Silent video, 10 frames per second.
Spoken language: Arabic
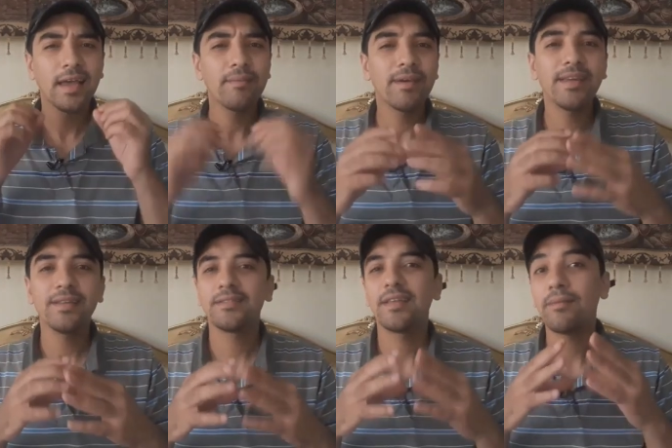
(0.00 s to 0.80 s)

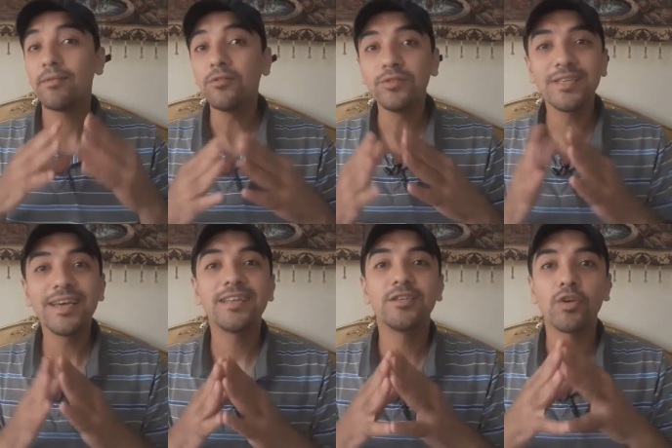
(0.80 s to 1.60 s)
كمان تعملوا
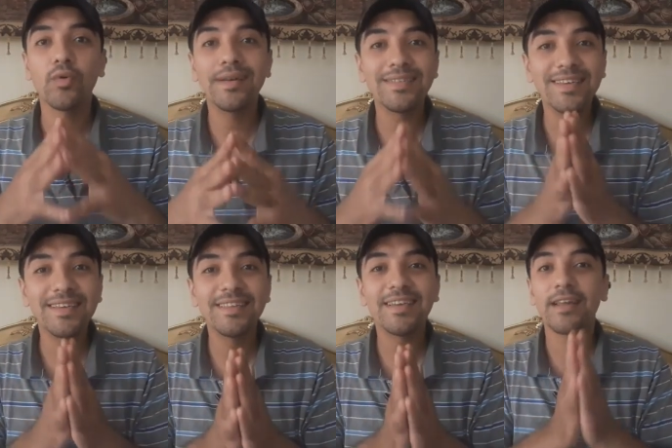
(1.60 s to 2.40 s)
سيرش كويس
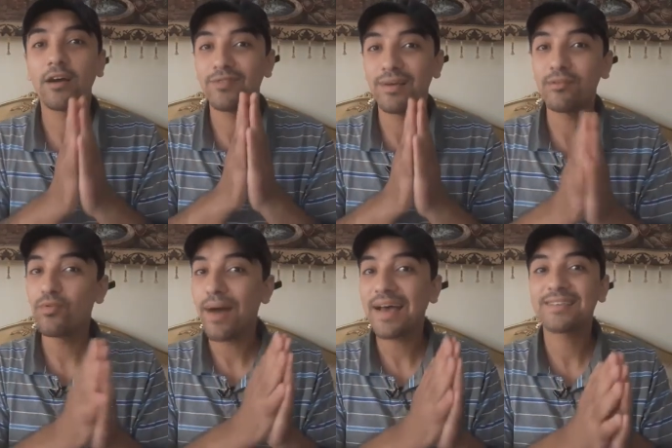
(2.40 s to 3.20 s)
جدا او تعملوا
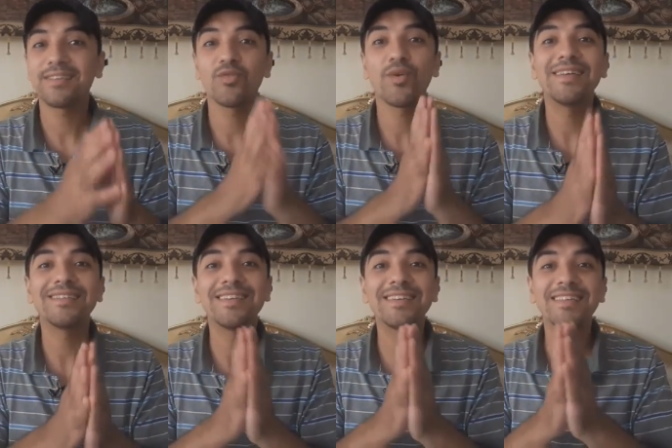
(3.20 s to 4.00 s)
بحث كويس
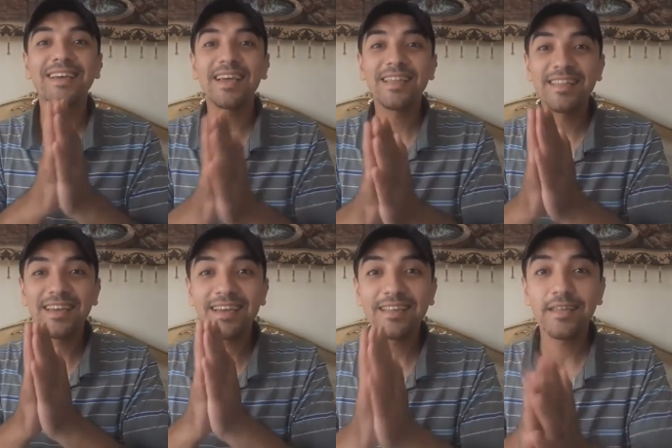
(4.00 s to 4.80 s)
جدا جدا
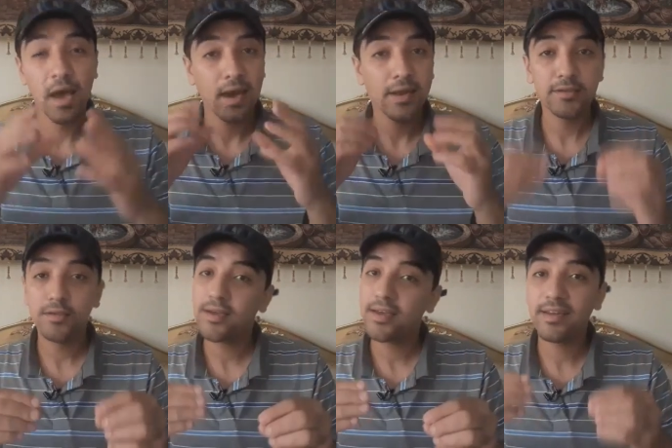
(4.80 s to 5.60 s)
جدا
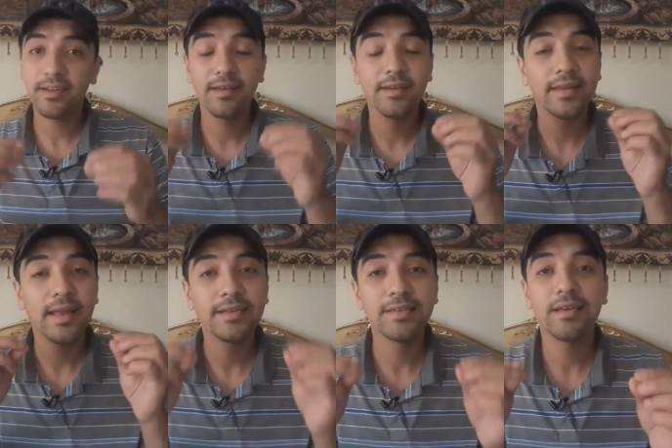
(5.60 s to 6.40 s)
علشان
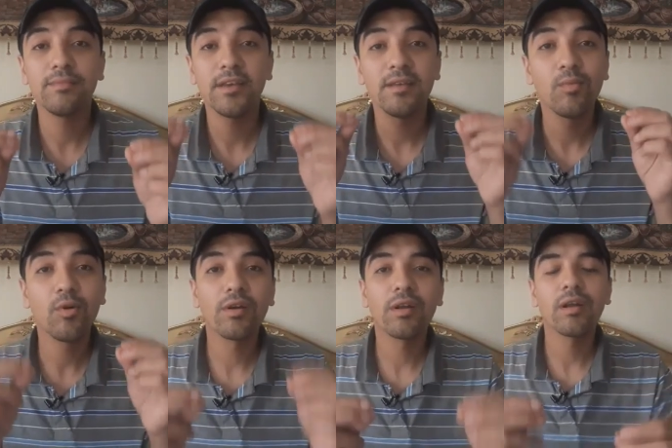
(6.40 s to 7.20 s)
الاسامي
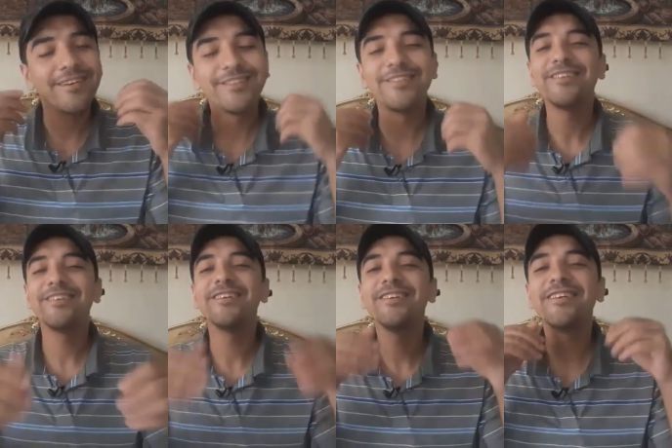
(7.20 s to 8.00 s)
المكرره
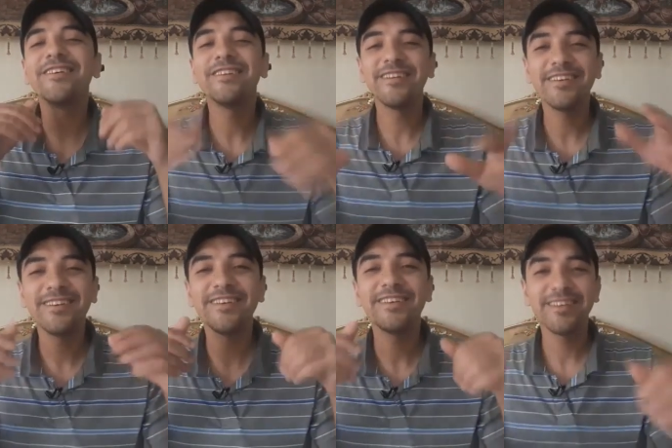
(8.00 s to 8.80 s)

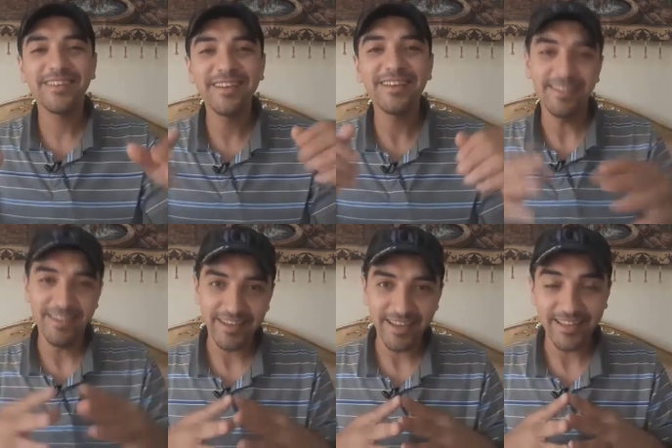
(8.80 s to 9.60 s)
كتير جدا
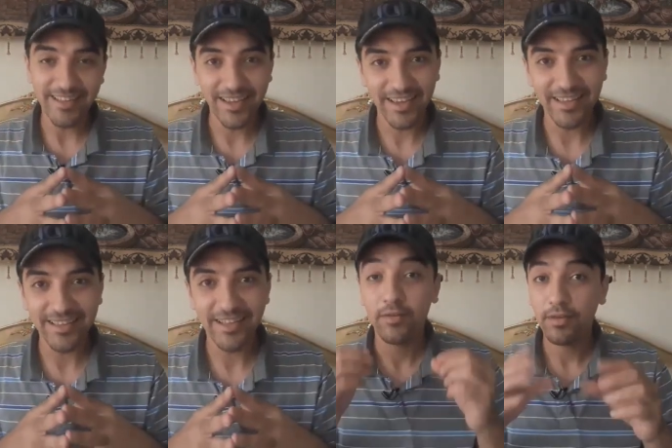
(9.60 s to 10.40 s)
جدا
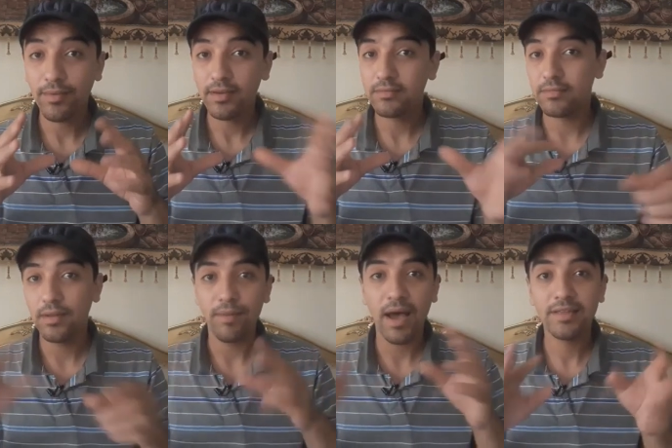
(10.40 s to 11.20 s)
جدا فطبعا
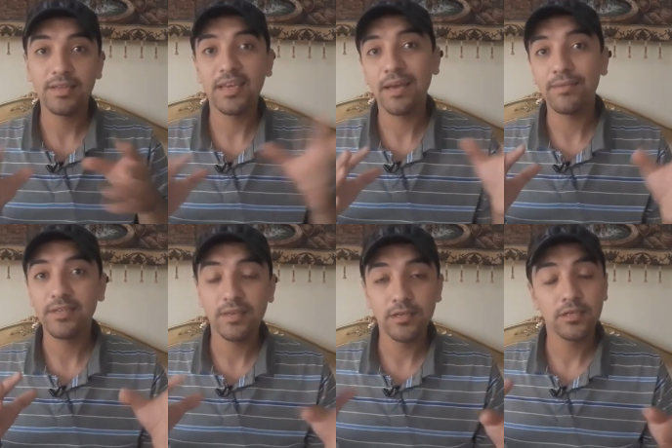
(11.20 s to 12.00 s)
لما حد يجي يعمل
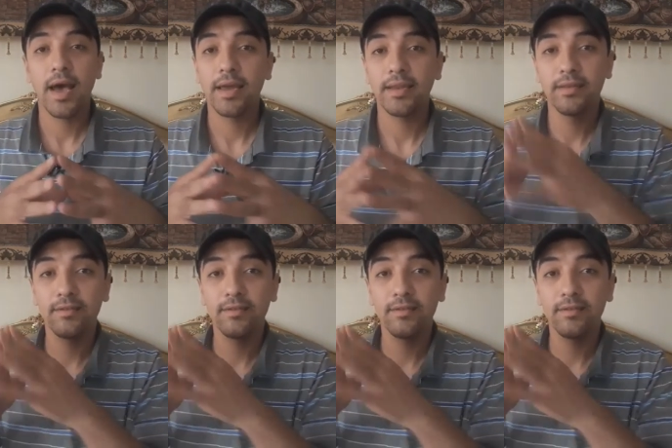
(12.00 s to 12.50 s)
سيرش عن